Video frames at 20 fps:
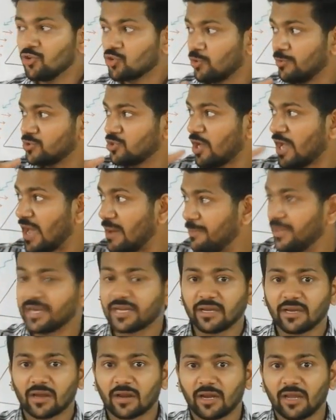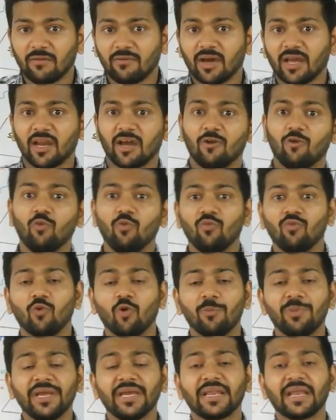तो मैं जो एमिट करने वाला हूँ वो
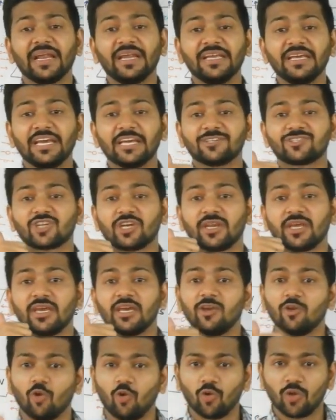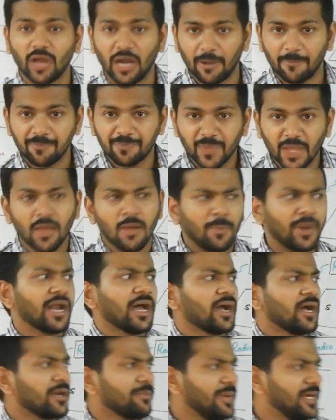भी रेडिएशन ही होगा बट
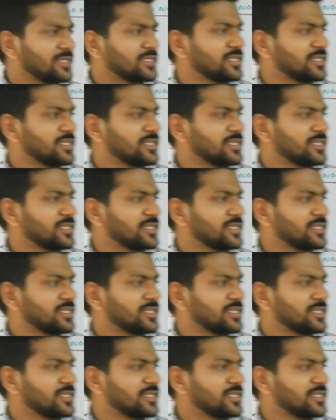अगर मैं